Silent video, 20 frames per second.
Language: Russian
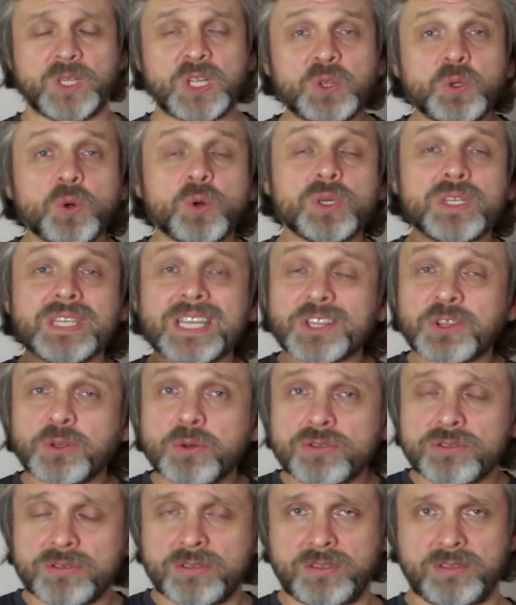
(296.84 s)
Но я
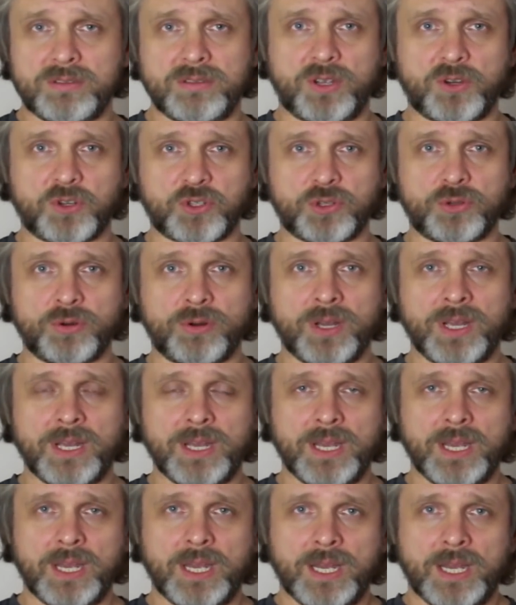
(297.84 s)
точно знаю, что
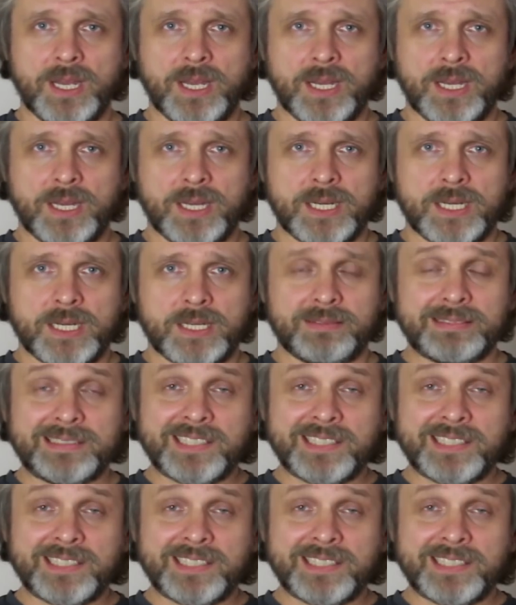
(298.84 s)
в